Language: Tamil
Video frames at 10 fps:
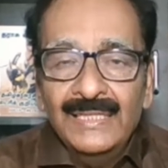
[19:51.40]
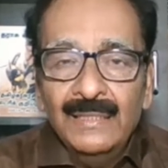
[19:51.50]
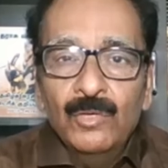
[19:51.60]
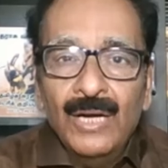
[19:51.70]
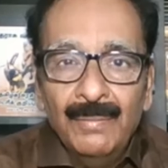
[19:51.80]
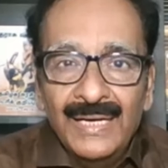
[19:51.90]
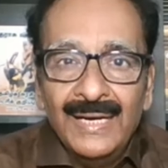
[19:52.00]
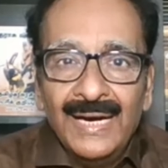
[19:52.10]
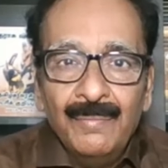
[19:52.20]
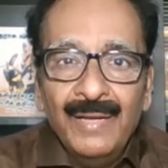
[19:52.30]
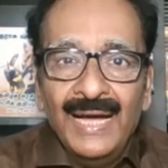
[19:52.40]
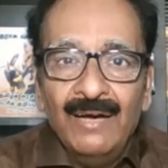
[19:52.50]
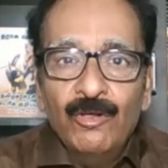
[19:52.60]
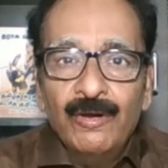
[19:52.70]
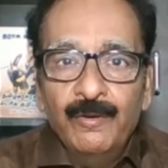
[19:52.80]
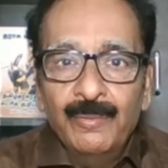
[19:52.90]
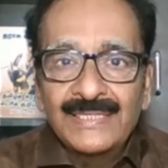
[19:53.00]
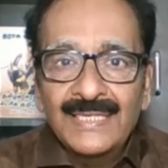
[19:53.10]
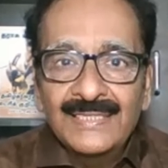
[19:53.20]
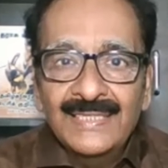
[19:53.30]
அதிமுக மிக கடுமையாக
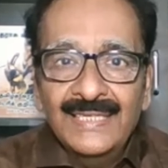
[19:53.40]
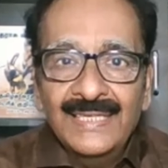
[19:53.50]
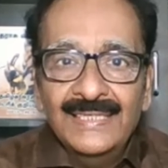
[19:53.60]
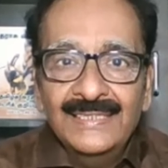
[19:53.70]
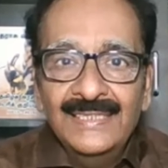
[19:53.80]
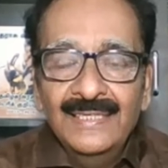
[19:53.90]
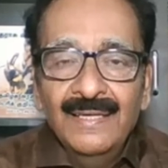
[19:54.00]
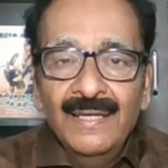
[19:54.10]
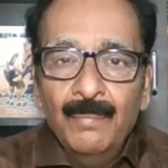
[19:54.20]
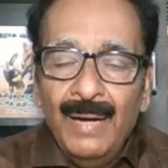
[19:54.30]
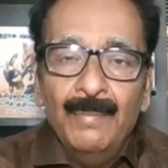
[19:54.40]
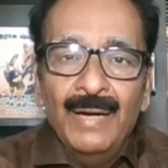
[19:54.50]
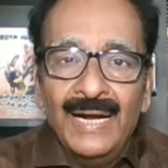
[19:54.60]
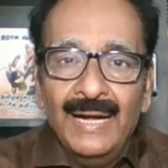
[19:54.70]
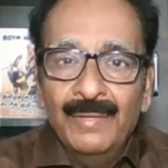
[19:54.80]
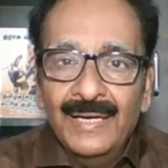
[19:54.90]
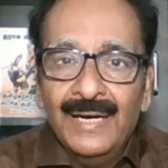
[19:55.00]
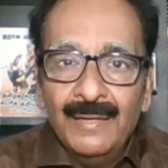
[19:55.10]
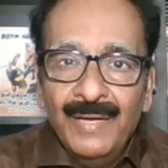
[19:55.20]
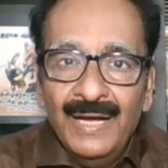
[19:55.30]
விமர்சனம் செய்த கட்சி பாமக மிக
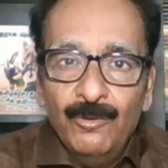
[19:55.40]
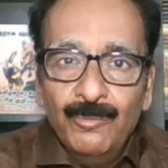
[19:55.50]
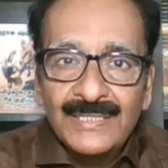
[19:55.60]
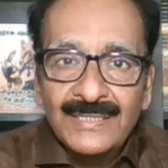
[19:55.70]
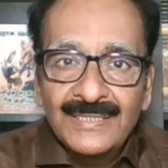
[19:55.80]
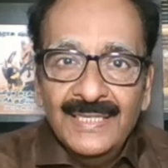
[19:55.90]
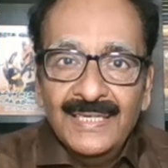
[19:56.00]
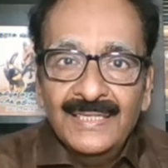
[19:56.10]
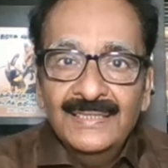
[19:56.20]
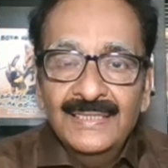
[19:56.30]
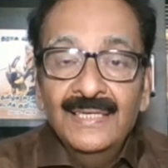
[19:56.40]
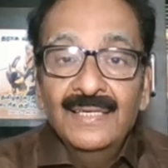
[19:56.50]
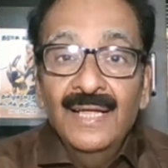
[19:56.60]
கடுமையாக விமர்சனம் செய்த கட்சி